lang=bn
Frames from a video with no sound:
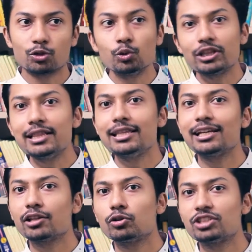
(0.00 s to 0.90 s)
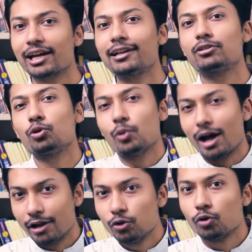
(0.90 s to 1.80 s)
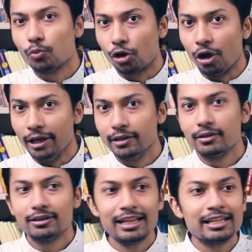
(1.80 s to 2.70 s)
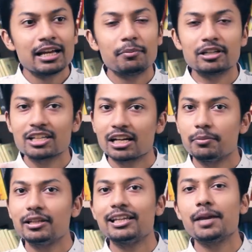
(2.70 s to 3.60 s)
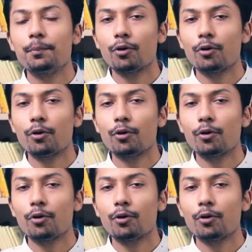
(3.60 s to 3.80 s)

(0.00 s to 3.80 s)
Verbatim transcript: দুই তিন দিন কিন্তু জায়গাটি তবু আননোন মনে হয় তিন নাম্বার চার নাম্বার দিনের